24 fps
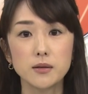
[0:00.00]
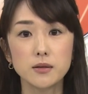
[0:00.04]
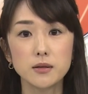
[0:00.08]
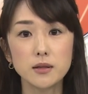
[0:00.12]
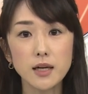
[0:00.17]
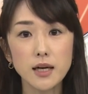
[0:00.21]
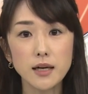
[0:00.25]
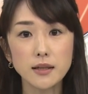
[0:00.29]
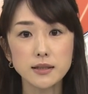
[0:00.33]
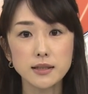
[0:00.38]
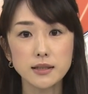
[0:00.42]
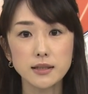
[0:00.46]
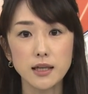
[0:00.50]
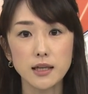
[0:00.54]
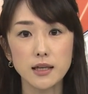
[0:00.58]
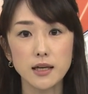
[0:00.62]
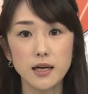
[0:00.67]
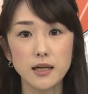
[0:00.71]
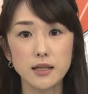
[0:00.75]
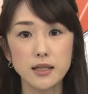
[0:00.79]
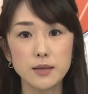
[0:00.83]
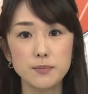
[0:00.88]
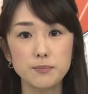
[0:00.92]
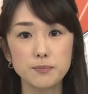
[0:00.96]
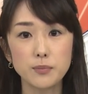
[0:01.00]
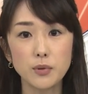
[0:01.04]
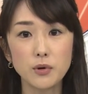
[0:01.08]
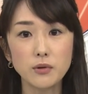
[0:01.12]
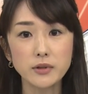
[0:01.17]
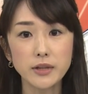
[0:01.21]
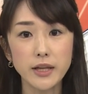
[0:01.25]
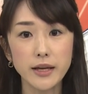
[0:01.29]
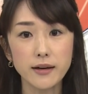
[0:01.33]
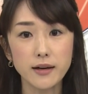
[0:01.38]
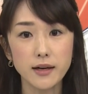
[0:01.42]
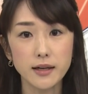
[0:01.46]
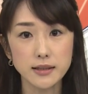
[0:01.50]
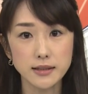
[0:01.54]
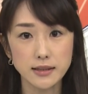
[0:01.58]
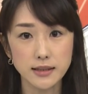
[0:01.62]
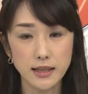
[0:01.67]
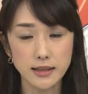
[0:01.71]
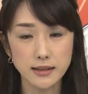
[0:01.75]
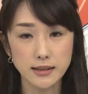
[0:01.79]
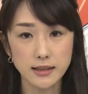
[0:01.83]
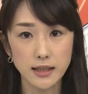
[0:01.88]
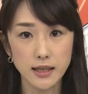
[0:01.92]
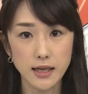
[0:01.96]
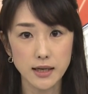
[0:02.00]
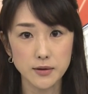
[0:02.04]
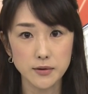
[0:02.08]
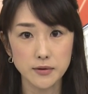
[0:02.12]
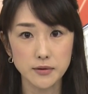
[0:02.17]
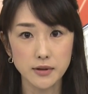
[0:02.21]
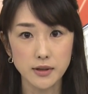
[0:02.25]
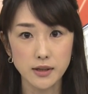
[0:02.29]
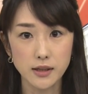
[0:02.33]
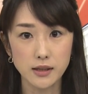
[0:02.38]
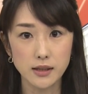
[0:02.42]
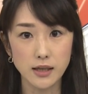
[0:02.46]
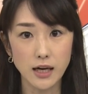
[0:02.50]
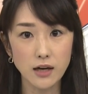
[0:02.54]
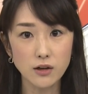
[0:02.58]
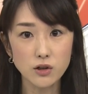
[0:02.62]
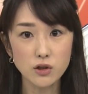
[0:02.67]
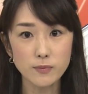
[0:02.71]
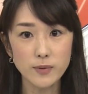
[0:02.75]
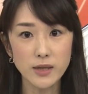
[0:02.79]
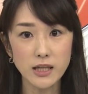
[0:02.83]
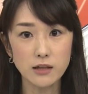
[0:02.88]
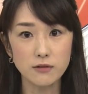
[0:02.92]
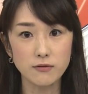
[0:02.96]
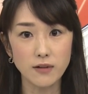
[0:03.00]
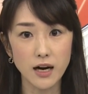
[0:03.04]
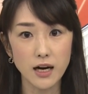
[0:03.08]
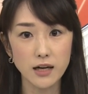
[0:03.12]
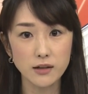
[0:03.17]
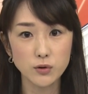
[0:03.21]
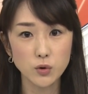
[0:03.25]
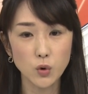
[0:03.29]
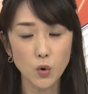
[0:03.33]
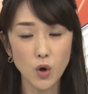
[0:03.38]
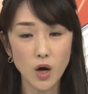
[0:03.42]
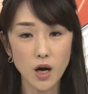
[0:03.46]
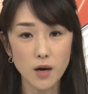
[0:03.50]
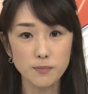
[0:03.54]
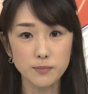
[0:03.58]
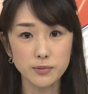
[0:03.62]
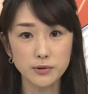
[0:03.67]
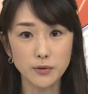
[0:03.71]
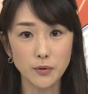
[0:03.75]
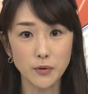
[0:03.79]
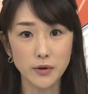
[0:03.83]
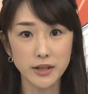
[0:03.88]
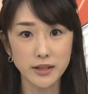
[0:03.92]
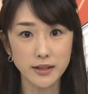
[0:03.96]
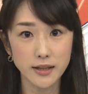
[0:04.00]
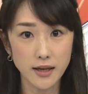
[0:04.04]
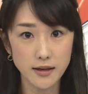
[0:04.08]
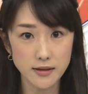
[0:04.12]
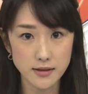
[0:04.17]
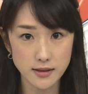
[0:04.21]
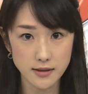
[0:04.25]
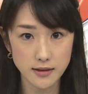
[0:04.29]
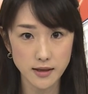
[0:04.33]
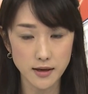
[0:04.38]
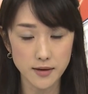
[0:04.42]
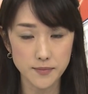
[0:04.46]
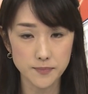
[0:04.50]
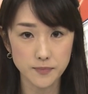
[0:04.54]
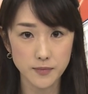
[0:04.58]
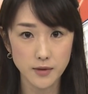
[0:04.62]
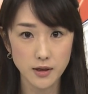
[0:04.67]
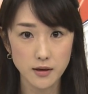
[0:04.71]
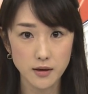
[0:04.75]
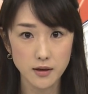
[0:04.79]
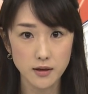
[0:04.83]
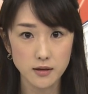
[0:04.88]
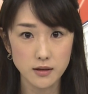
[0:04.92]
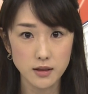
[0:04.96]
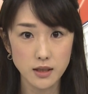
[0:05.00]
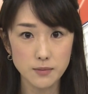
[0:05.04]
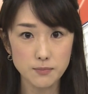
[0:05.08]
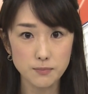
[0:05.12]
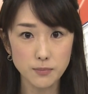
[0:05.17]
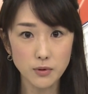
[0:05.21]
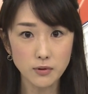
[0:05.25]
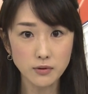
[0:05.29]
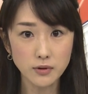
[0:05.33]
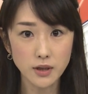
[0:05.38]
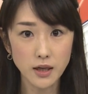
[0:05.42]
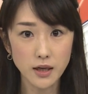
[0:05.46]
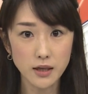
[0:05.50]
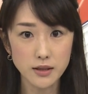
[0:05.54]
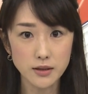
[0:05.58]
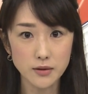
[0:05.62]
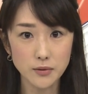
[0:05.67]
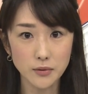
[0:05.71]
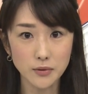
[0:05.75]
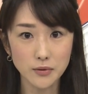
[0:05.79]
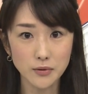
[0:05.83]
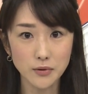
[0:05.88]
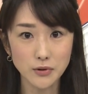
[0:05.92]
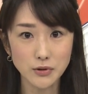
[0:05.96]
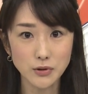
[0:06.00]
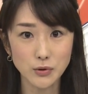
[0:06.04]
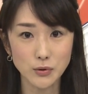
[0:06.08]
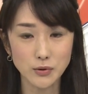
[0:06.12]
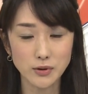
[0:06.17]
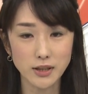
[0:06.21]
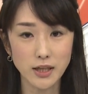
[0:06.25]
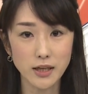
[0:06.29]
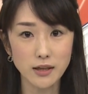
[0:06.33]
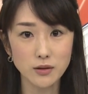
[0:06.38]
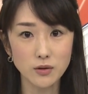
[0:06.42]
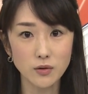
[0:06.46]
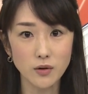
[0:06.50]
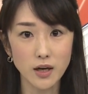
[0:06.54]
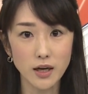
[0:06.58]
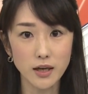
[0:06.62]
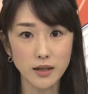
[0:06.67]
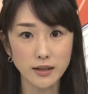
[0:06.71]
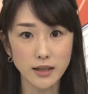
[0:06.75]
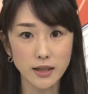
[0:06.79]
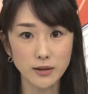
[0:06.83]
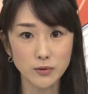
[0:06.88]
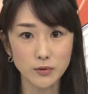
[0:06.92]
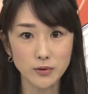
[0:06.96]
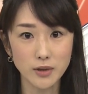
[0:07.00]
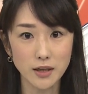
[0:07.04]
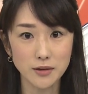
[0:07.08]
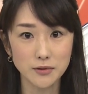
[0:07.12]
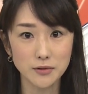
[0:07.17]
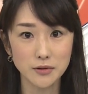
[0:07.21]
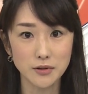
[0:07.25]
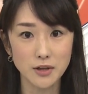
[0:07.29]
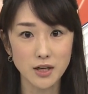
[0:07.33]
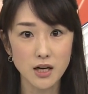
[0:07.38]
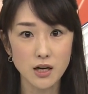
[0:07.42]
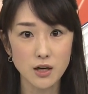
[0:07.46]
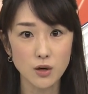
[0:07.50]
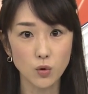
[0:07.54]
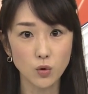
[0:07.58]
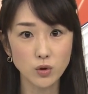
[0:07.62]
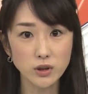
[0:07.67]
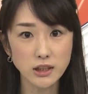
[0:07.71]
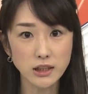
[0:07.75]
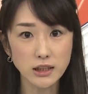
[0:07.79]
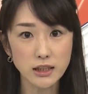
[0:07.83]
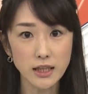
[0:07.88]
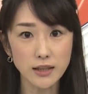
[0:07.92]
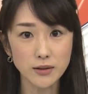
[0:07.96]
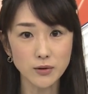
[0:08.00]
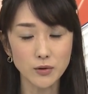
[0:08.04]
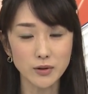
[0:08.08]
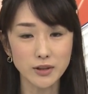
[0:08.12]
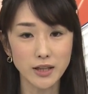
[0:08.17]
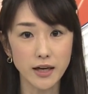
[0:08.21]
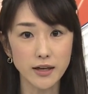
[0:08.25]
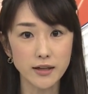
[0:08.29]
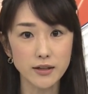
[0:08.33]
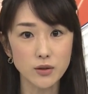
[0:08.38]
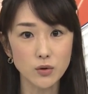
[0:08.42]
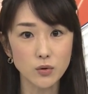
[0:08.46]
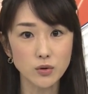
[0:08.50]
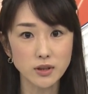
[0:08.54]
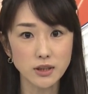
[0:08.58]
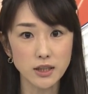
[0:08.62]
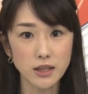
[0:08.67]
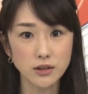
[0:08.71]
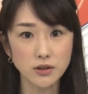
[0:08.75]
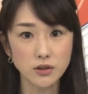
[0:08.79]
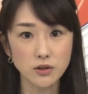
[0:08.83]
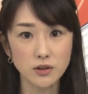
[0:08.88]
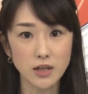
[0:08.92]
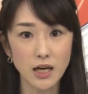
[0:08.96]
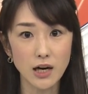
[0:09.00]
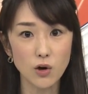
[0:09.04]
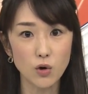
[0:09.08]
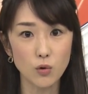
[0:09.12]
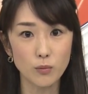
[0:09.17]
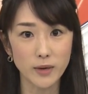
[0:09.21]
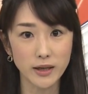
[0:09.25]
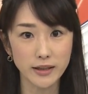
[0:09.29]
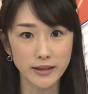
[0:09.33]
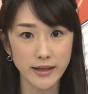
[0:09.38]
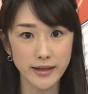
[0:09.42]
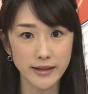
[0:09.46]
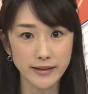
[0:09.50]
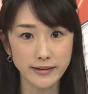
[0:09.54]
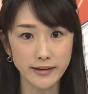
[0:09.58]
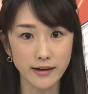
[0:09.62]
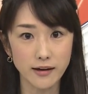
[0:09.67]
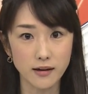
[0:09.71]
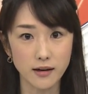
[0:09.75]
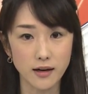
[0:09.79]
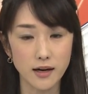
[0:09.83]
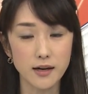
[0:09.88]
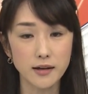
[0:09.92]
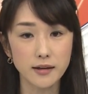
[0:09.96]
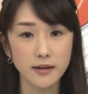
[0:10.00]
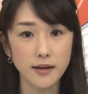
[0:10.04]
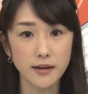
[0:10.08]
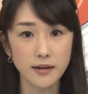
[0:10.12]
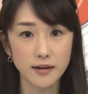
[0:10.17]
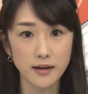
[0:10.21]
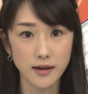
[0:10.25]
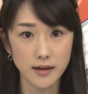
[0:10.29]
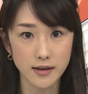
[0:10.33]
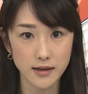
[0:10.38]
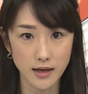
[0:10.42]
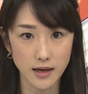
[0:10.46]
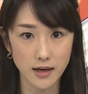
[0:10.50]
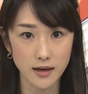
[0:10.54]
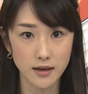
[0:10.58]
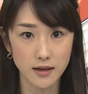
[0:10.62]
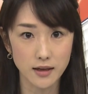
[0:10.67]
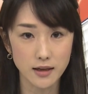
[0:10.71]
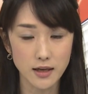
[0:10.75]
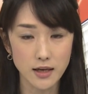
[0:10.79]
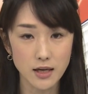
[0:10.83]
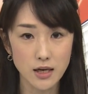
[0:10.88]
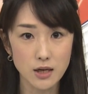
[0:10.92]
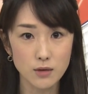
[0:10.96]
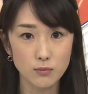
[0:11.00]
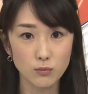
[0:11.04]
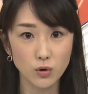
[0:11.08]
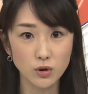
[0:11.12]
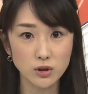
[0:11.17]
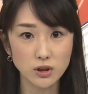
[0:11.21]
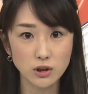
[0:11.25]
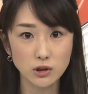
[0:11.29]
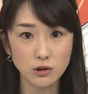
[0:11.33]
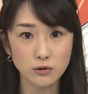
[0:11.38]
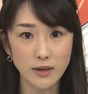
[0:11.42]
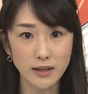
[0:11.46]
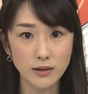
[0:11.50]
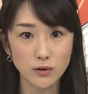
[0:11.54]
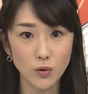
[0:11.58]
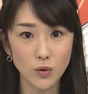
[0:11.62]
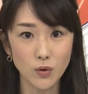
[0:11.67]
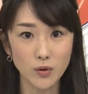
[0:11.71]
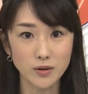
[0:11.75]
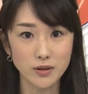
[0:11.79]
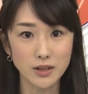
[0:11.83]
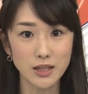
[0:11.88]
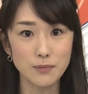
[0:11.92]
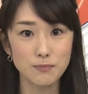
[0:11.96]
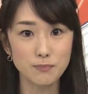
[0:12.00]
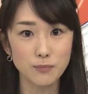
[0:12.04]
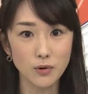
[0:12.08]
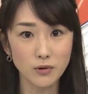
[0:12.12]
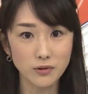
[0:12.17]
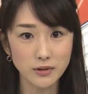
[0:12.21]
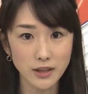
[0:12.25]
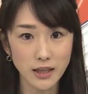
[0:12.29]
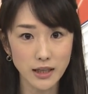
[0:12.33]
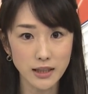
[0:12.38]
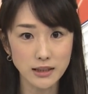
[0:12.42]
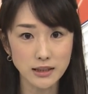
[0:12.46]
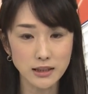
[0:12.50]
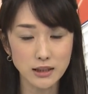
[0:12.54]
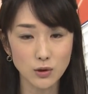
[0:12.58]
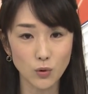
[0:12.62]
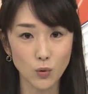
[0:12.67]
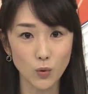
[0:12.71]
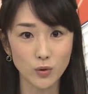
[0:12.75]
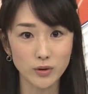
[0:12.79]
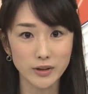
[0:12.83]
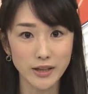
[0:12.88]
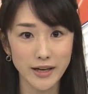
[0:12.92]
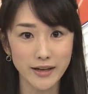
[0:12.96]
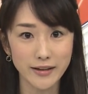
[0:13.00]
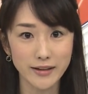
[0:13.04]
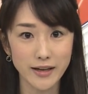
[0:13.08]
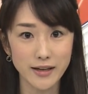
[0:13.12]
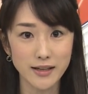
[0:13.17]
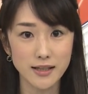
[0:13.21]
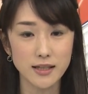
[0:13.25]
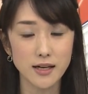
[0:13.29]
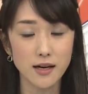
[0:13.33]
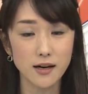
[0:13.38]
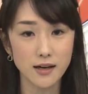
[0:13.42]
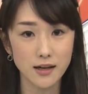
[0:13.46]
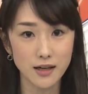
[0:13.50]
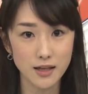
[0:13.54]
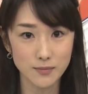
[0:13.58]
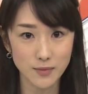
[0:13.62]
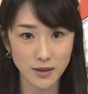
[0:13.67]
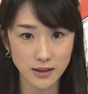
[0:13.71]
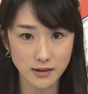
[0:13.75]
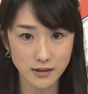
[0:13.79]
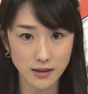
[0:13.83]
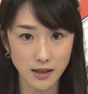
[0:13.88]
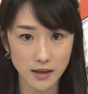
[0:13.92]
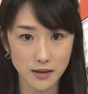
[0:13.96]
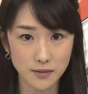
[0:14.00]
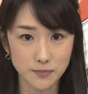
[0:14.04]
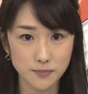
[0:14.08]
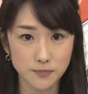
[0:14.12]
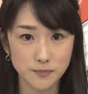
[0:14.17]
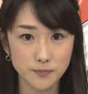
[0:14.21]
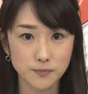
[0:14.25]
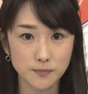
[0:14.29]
くがつから日本で開催されるラグビーワールドカップを記念して日本代表の初戦の相手となるロシアの代表選手らを招いた歓迎会がモスクワの日本大使公邸で開かれました。